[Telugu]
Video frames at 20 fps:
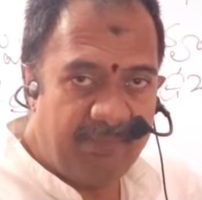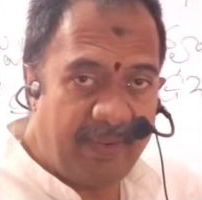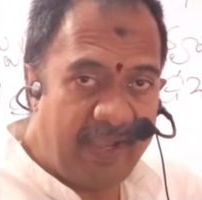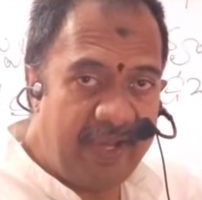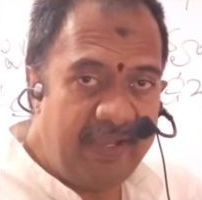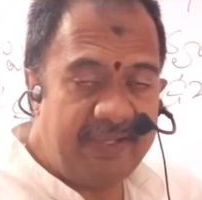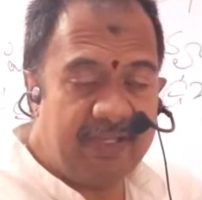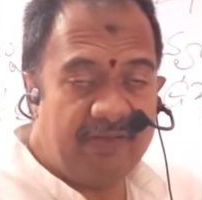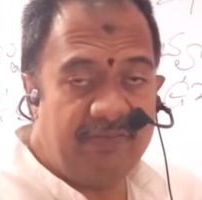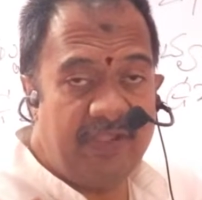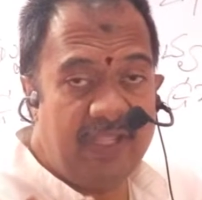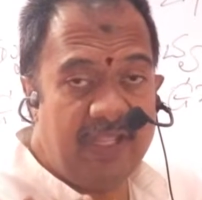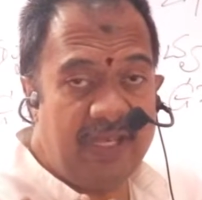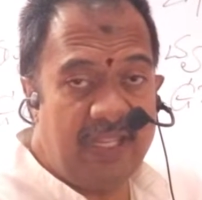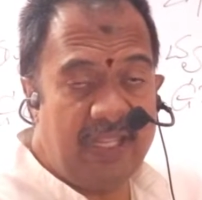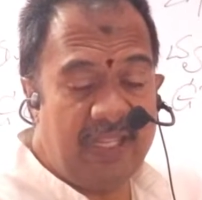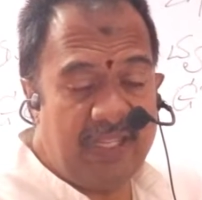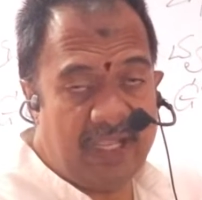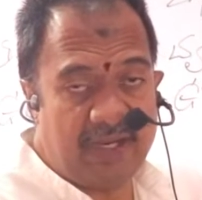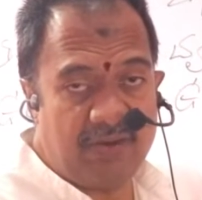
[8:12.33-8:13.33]
బయట
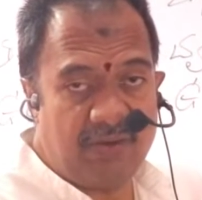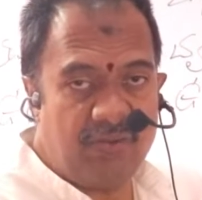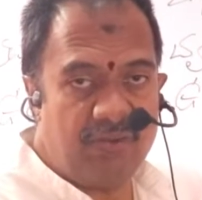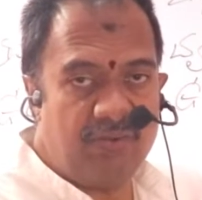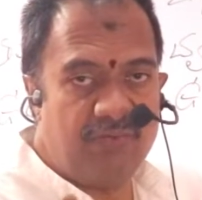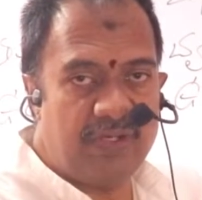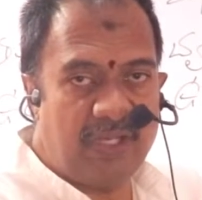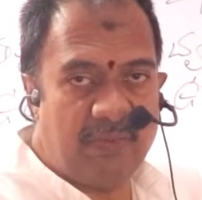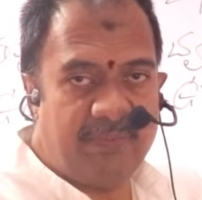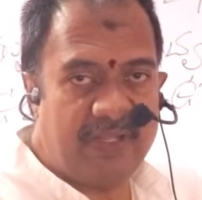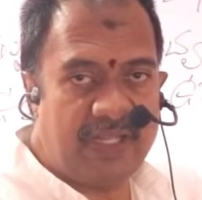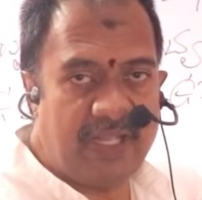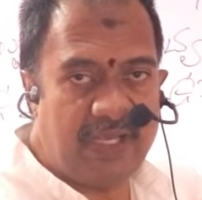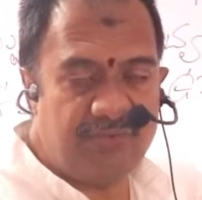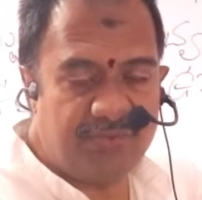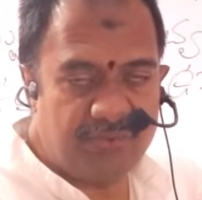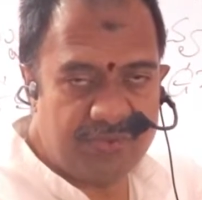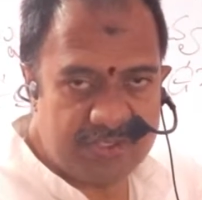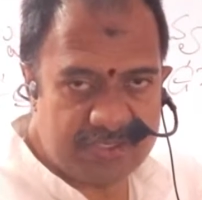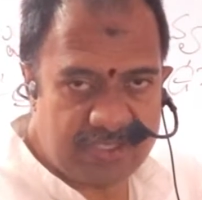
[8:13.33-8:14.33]
వేరే ఎక్కడో ఉన్న
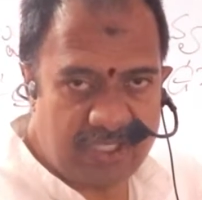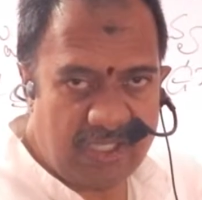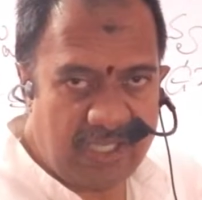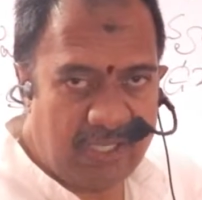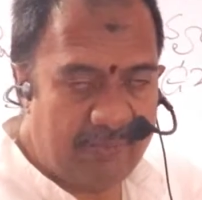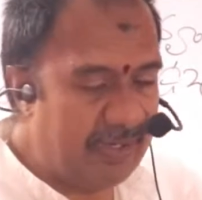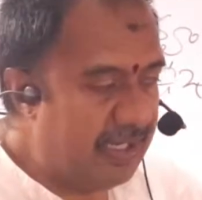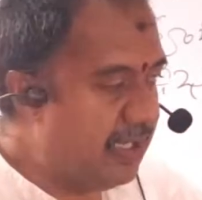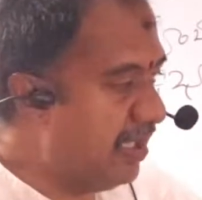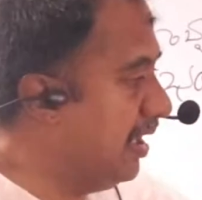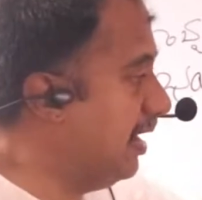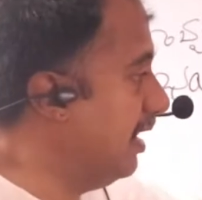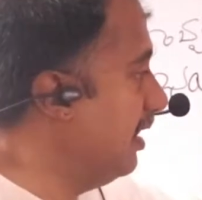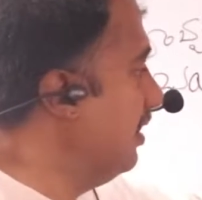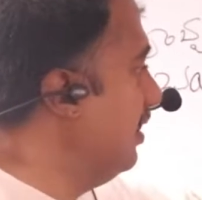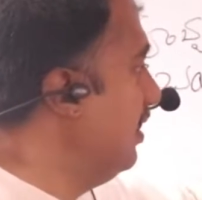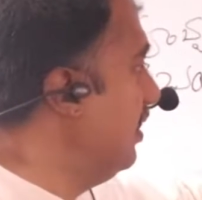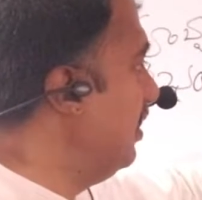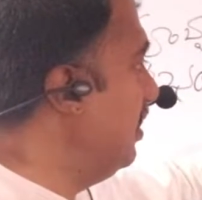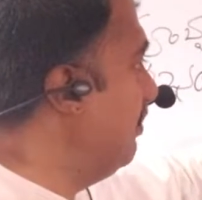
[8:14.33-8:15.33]
పదాన్ని సూచిస్తాయి కాబట్టి
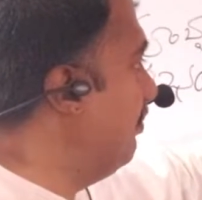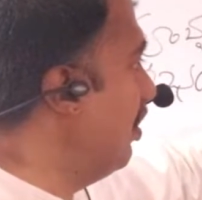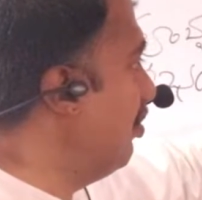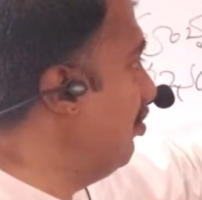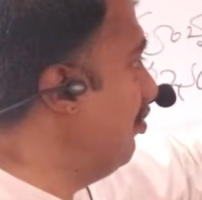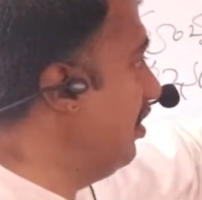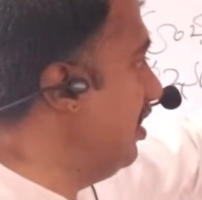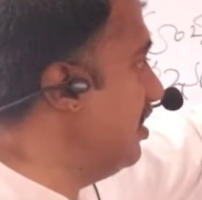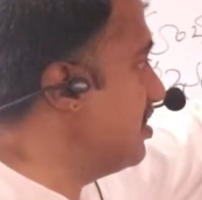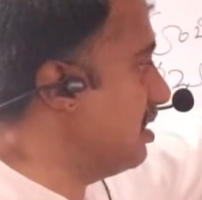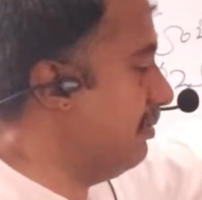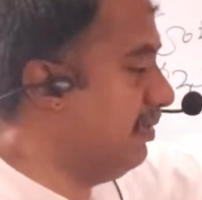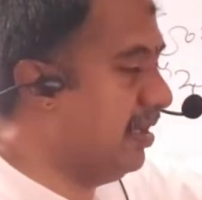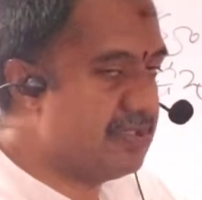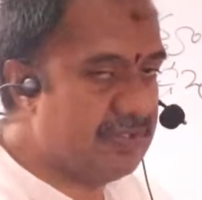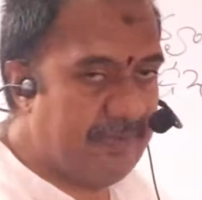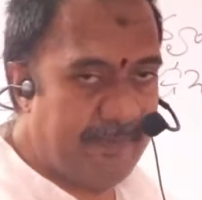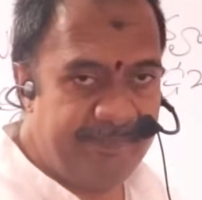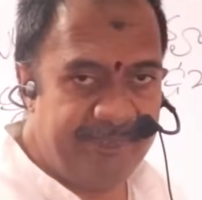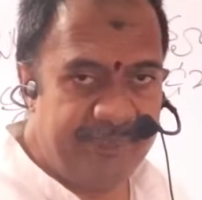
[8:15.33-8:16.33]
ఇది బహువ్రీహి
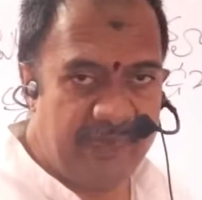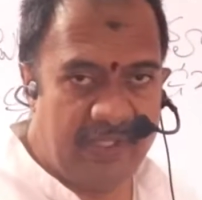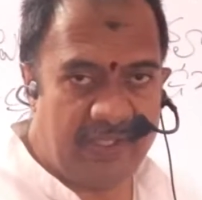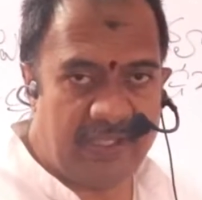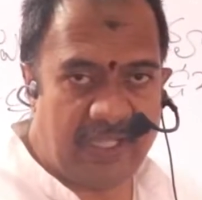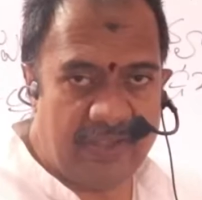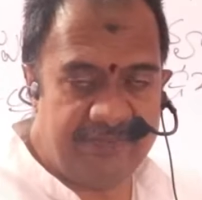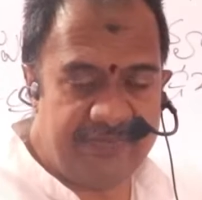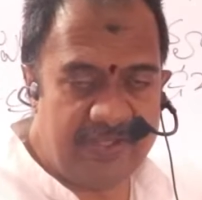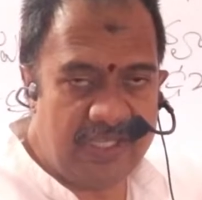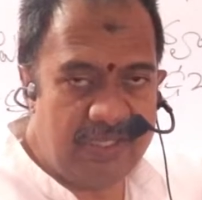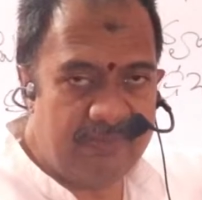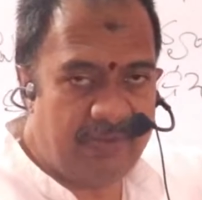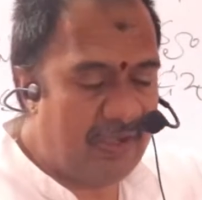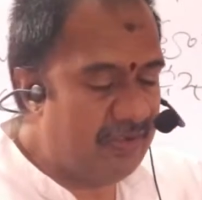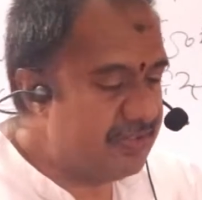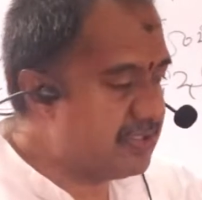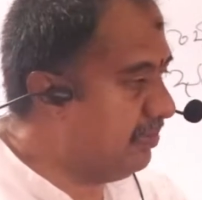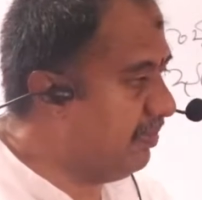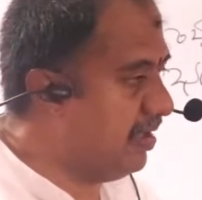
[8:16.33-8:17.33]
సమాసం ఇంకా
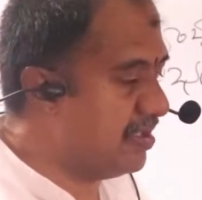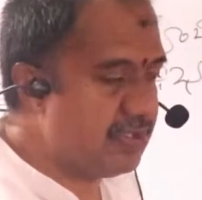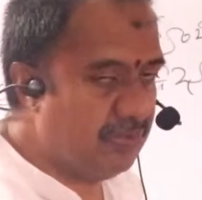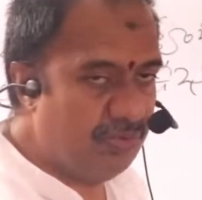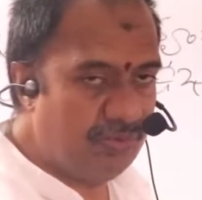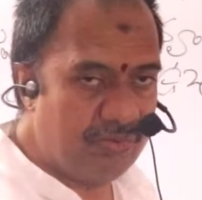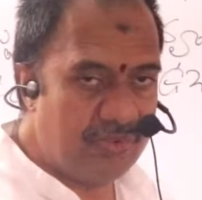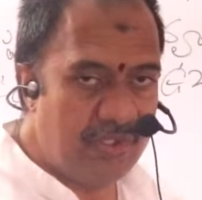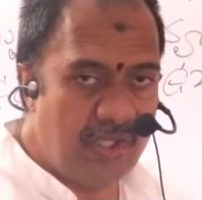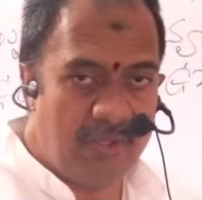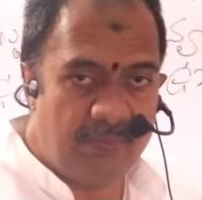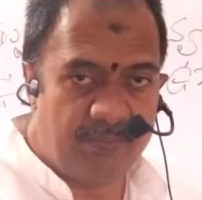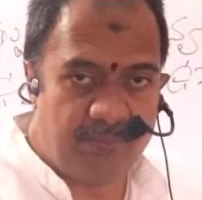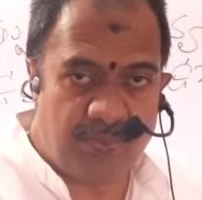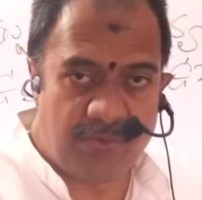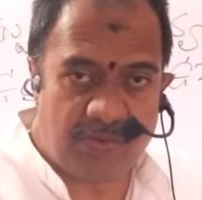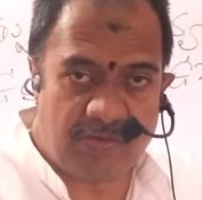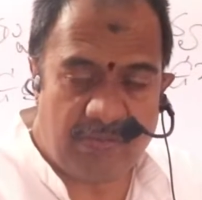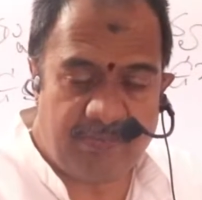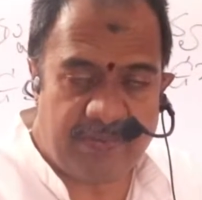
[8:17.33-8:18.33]
అవ్యయీభావ సమాసము
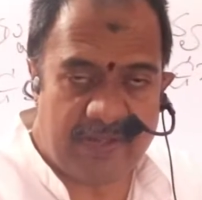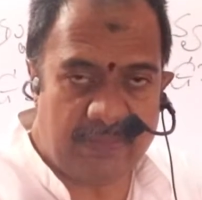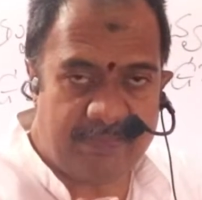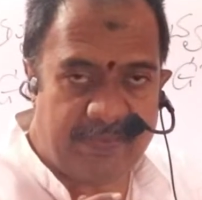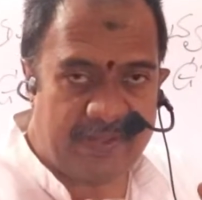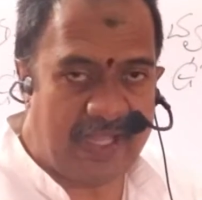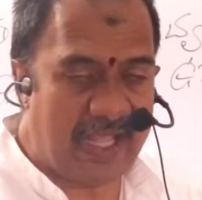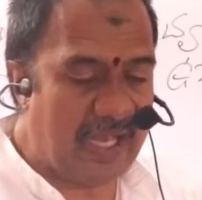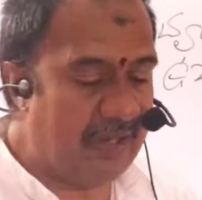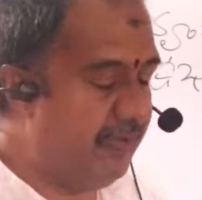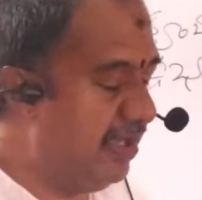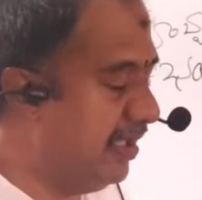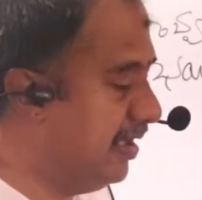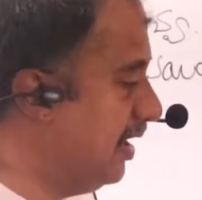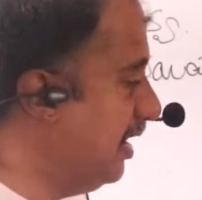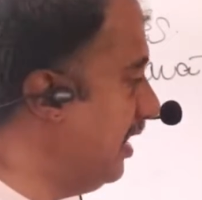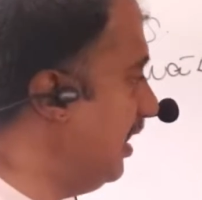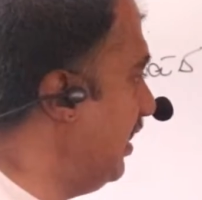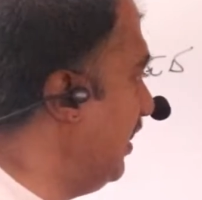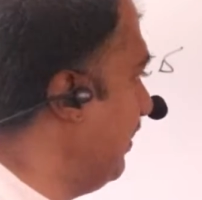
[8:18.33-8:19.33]
పూర్వపద
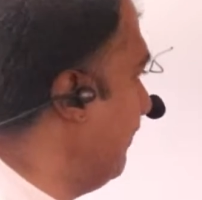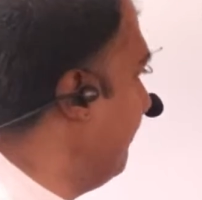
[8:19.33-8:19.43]
ప్రధానమైంది